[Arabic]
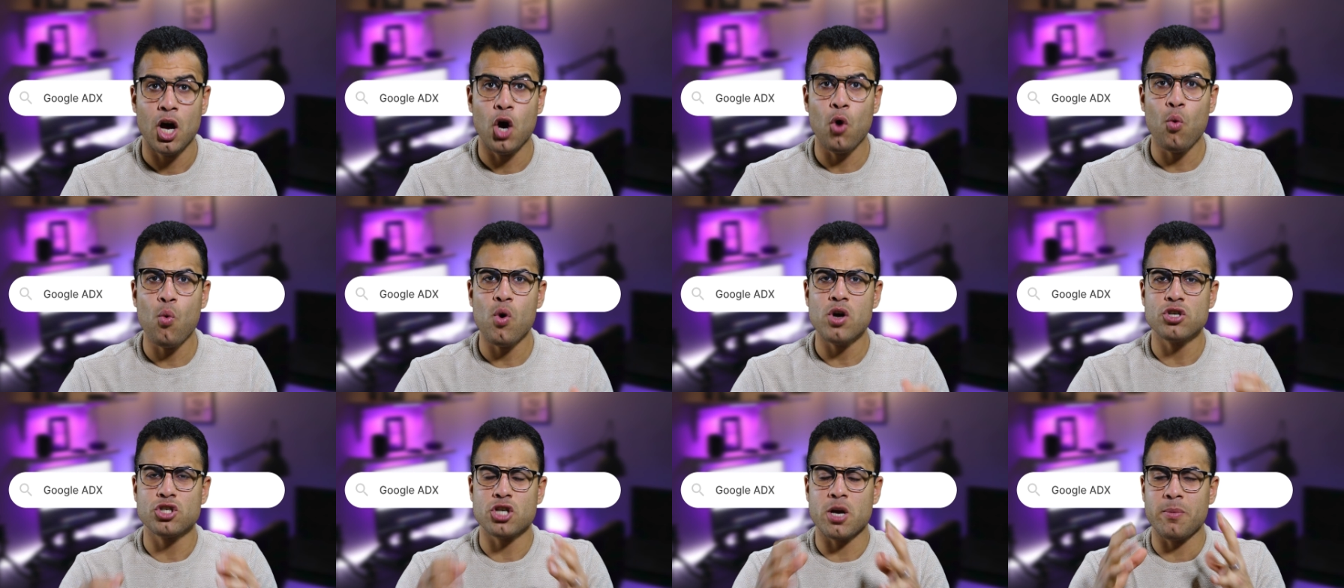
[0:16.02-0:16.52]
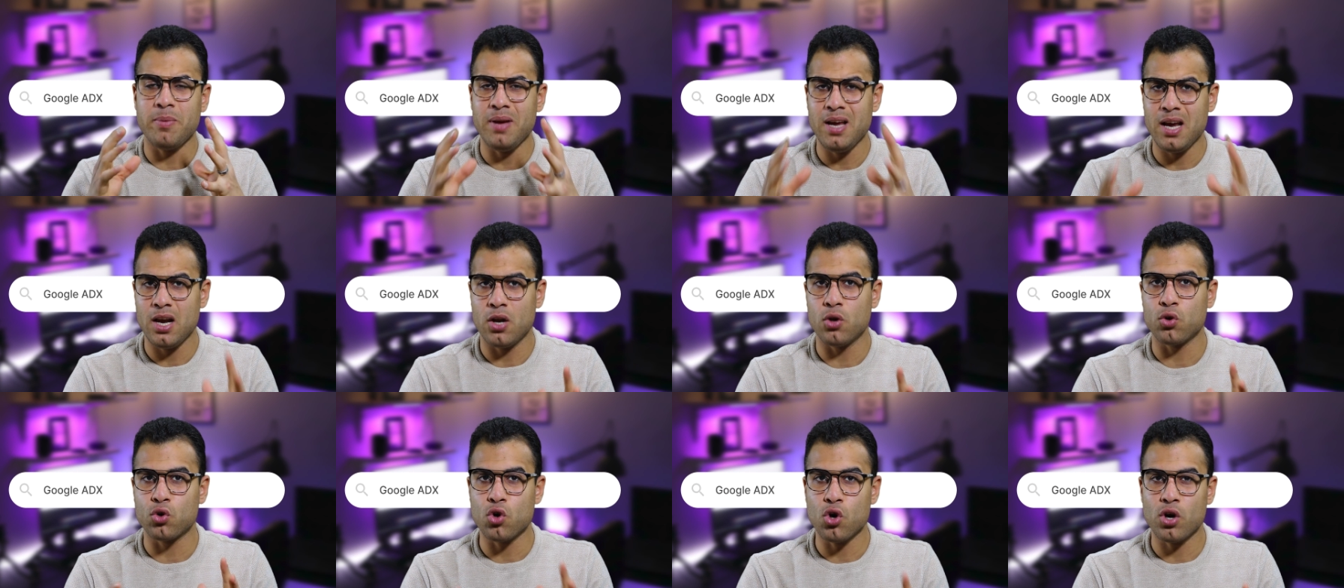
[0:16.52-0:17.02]
هو شبيه
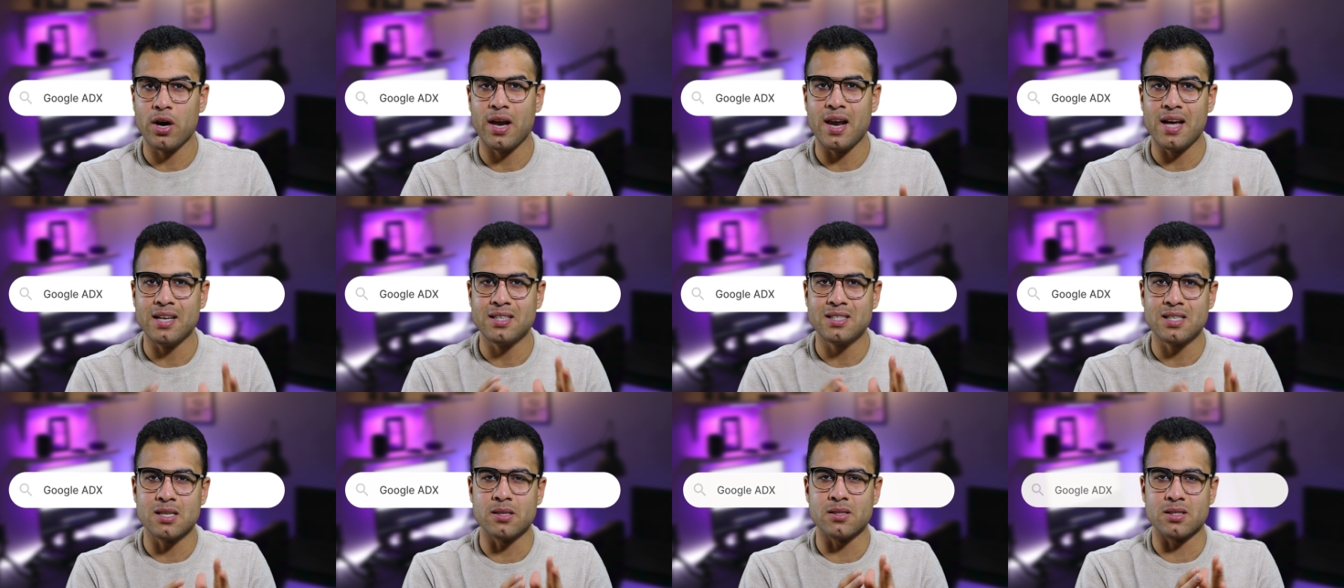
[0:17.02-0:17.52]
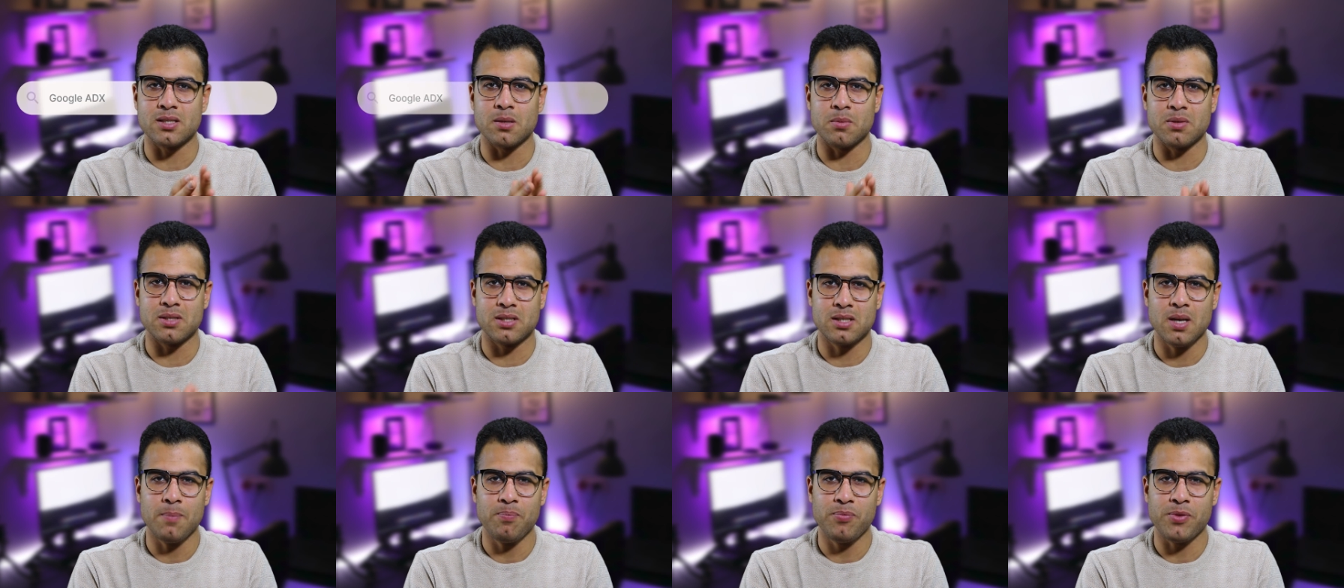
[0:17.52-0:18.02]
لجوجل ادسنس
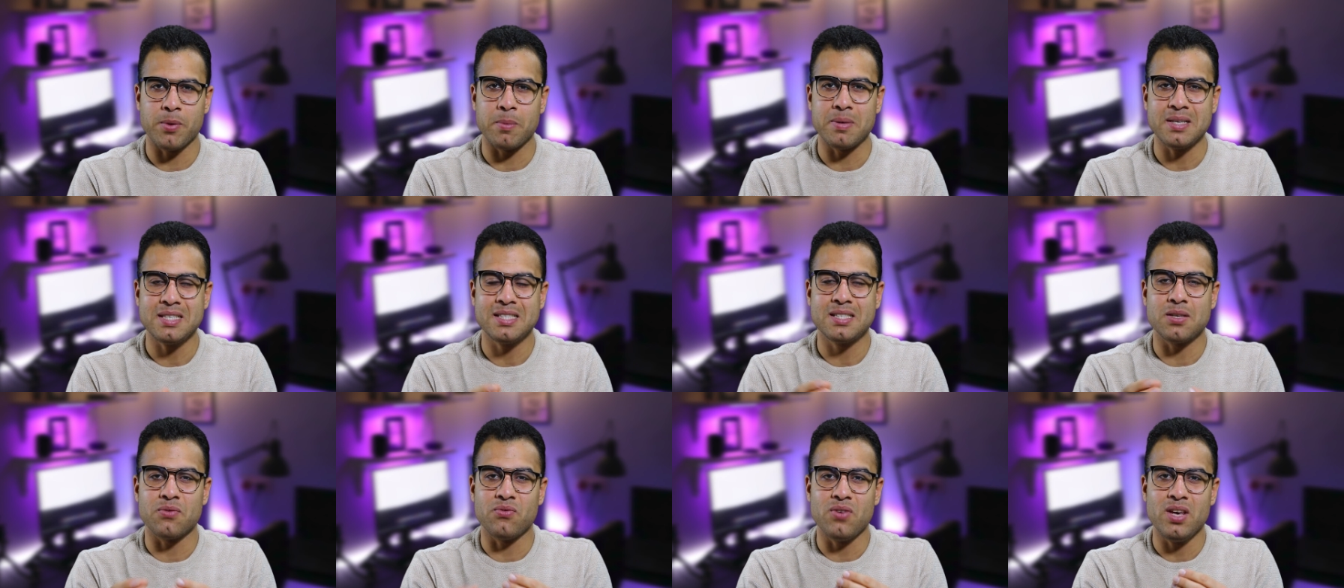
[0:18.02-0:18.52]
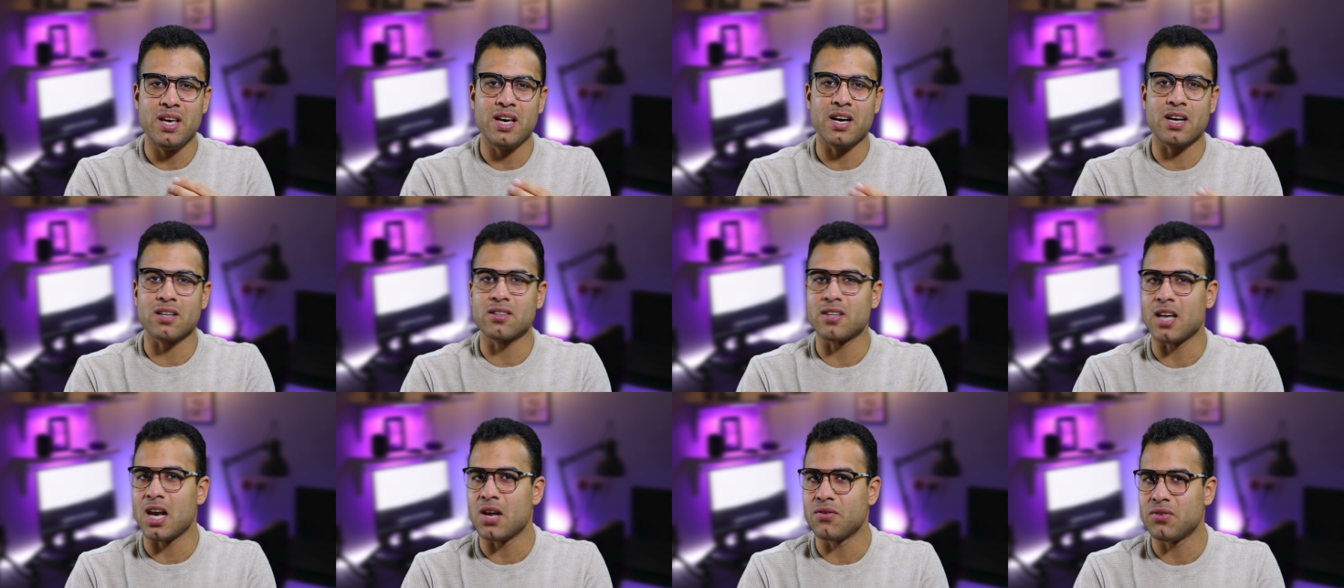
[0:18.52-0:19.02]
بالظبط بس فيه
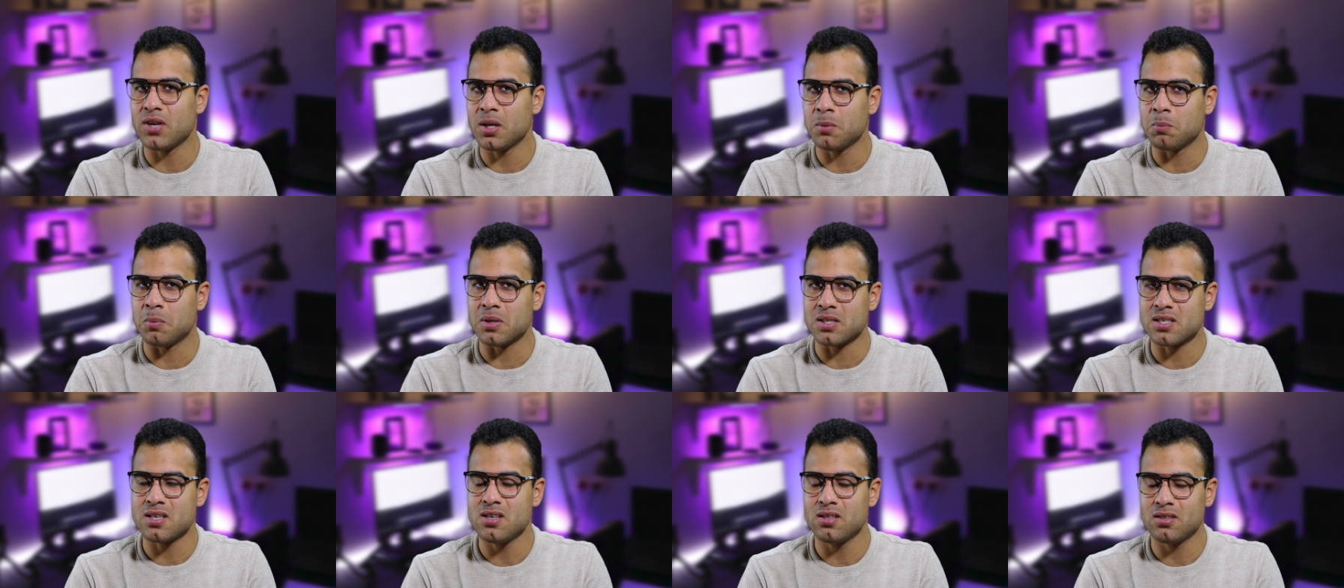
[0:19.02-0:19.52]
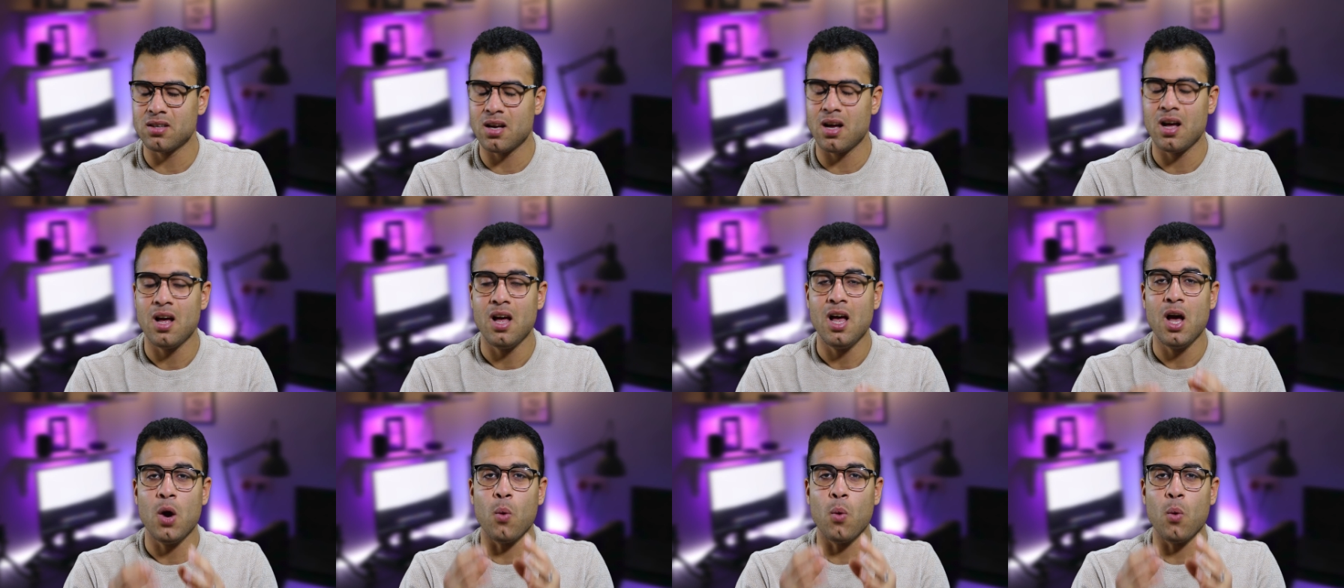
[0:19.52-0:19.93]
اختلافات بسيطه